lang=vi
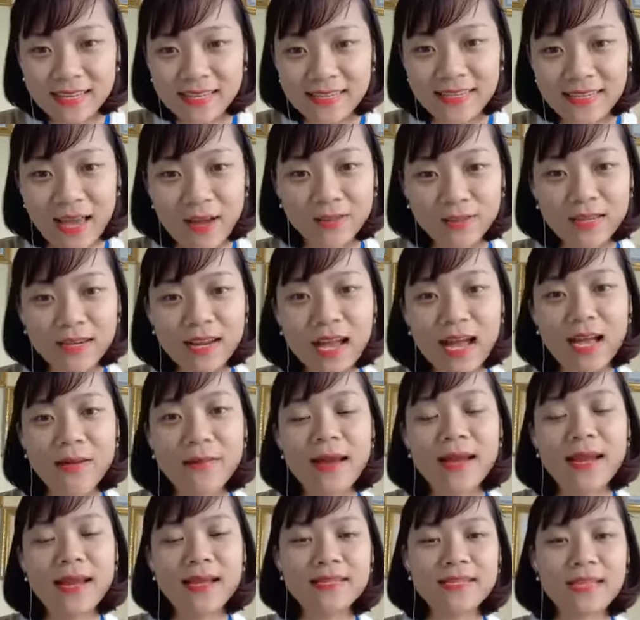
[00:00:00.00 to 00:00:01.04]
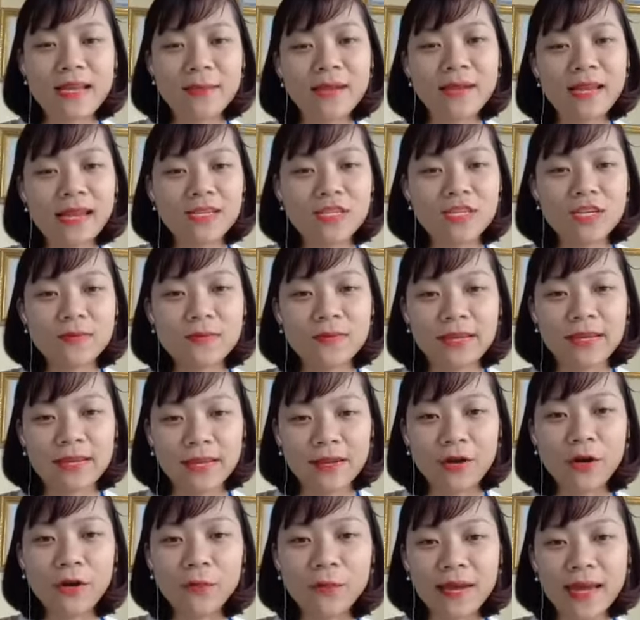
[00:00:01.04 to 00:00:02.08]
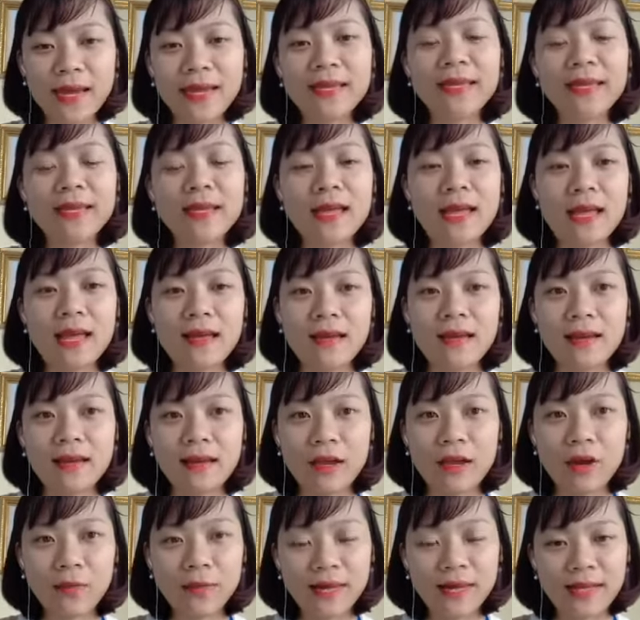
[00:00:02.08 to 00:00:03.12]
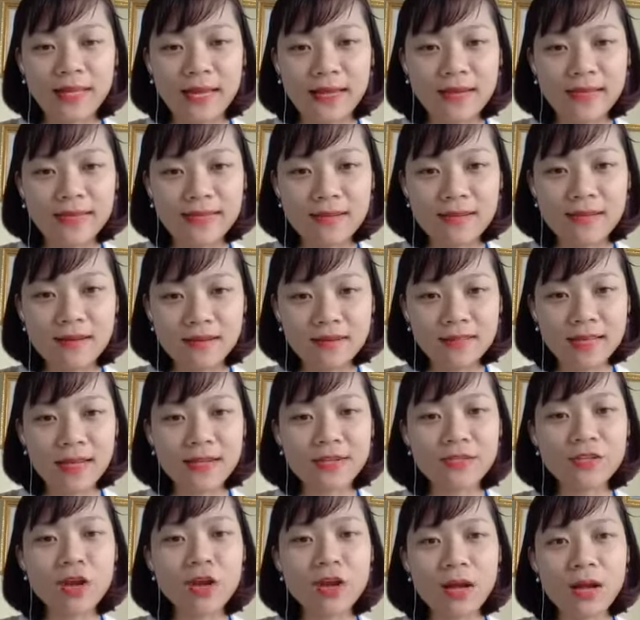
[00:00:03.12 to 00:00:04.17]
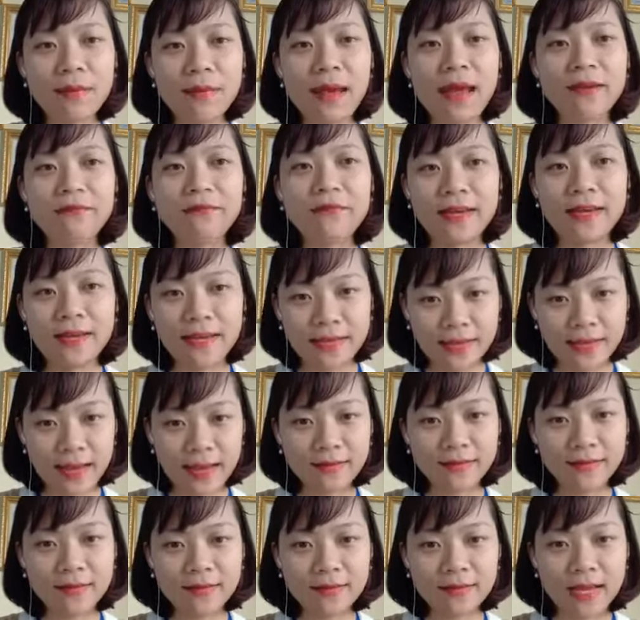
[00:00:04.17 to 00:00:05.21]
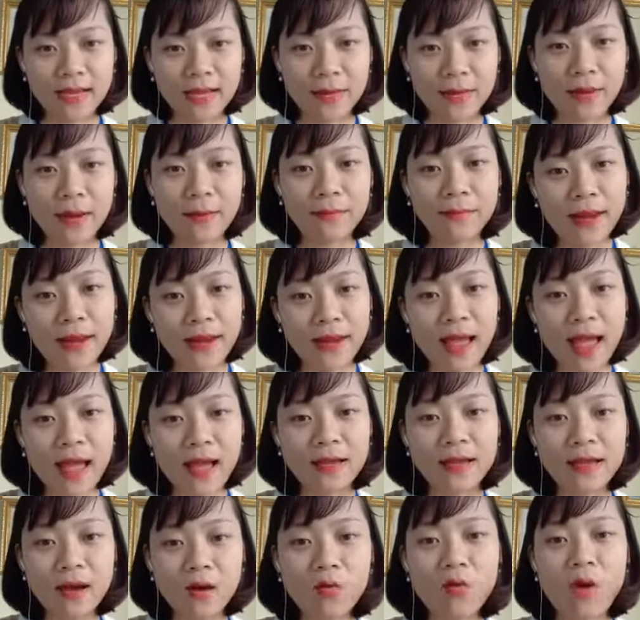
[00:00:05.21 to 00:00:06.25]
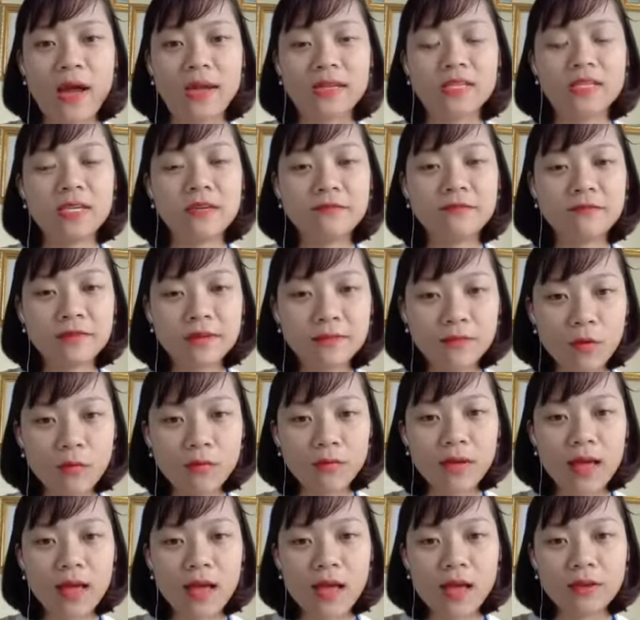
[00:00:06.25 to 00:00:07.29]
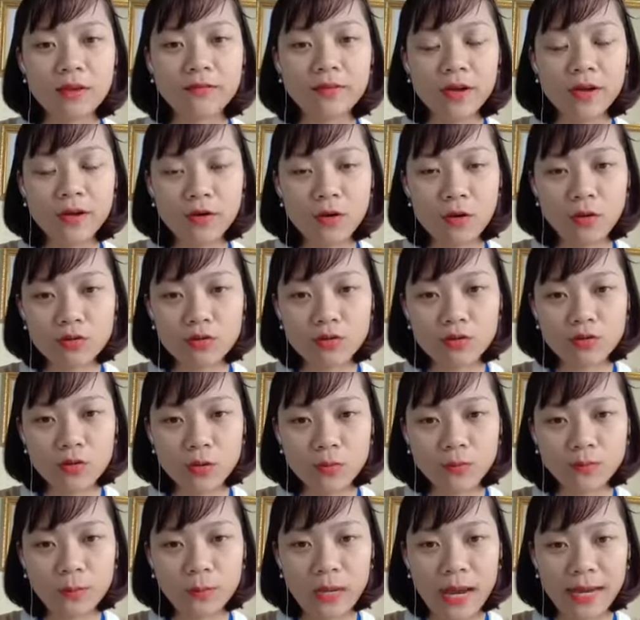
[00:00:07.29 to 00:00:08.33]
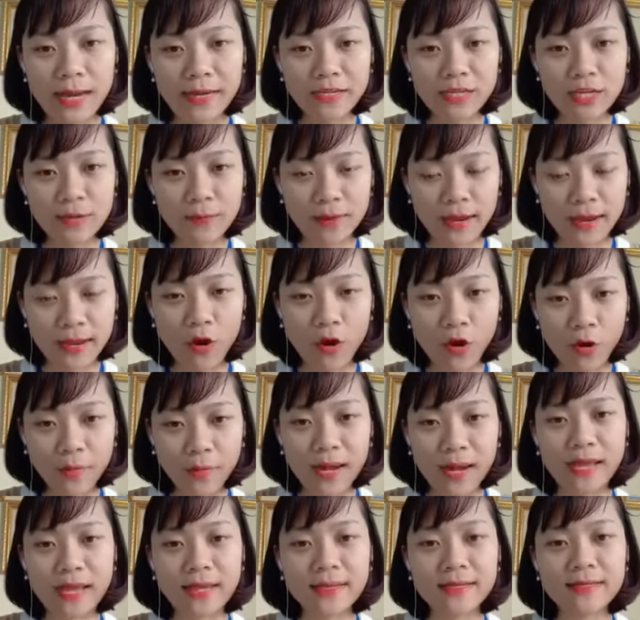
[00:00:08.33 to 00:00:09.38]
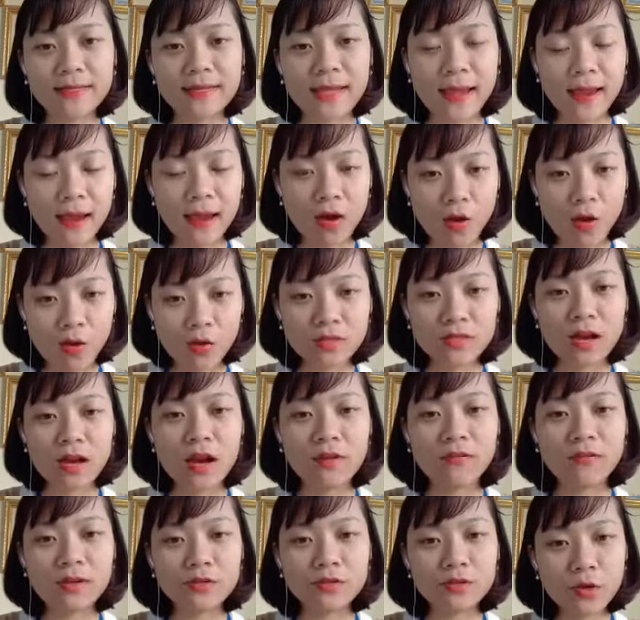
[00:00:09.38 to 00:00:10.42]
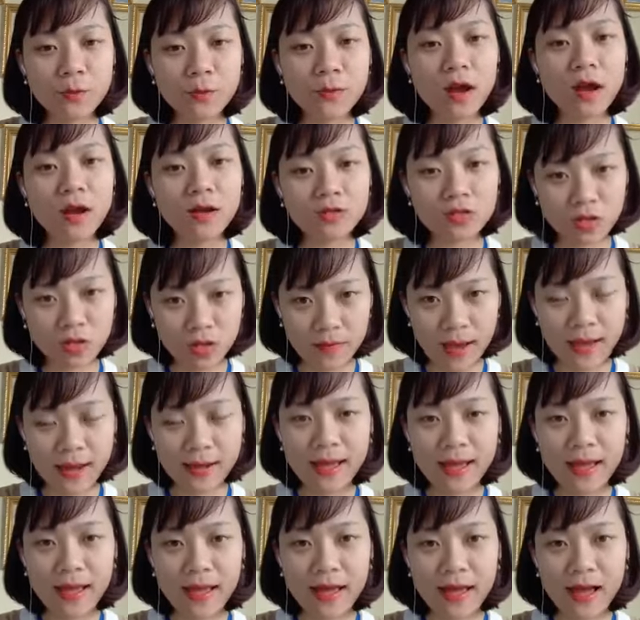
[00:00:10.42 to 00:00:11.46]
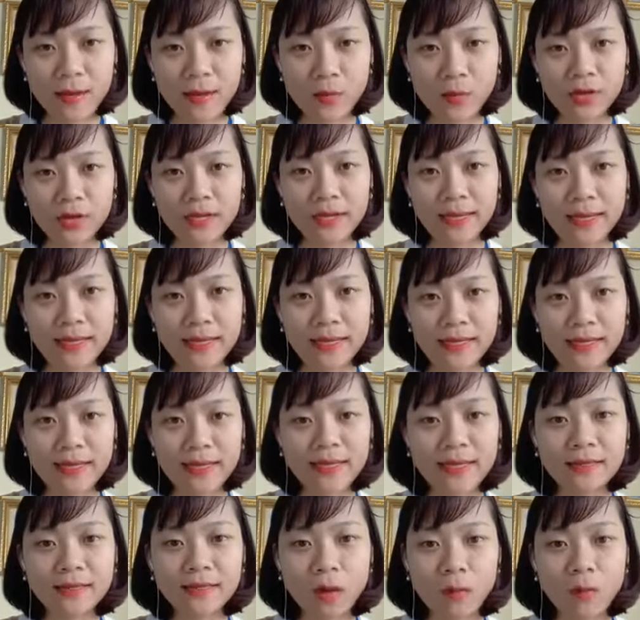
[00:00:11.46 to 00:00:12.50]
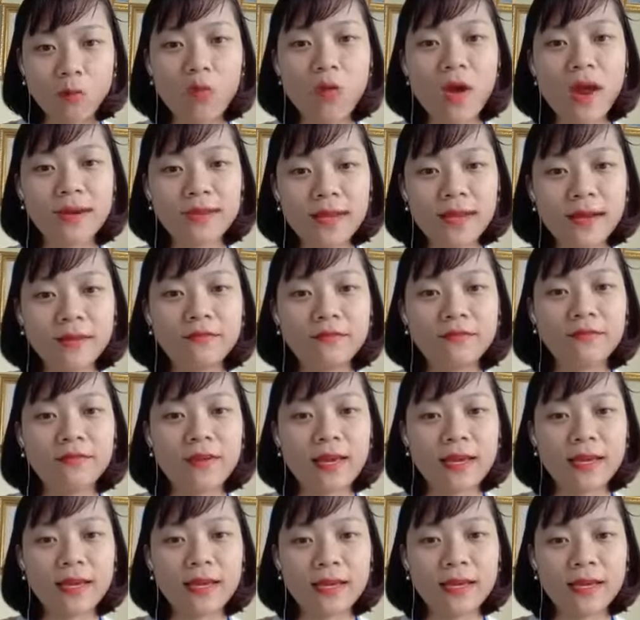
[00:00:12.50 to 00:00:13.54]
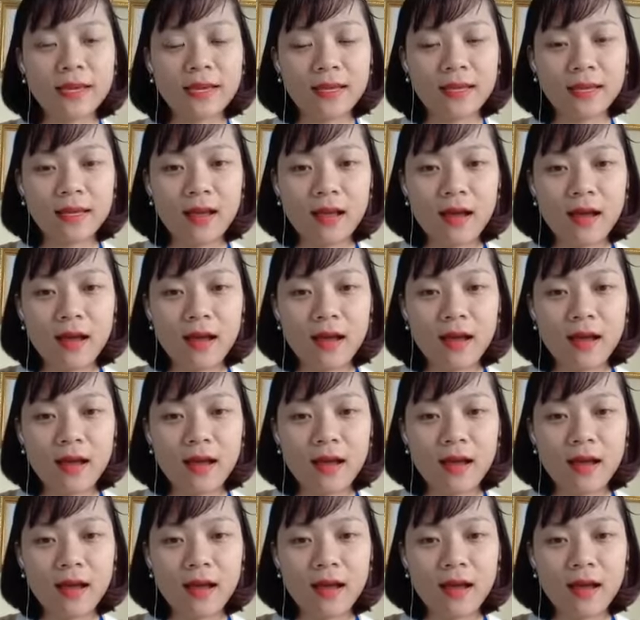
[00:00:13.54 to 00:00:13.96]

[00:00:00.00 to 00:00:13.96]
Chào tất cả các bạn đang xem cái livestream này ngày hôm nay. Ngày hôm nay thì Hải Ninh sẽ hướng dẫn cho các bạn về cái cách thức để các bạn bán hàng hiệu quả trên Facebook. Với nội dung livestream ngày hôm nay sẽ hỗ trợ và giúp đỡ cho các bạn một cái nhìn tổng quan nhất về cái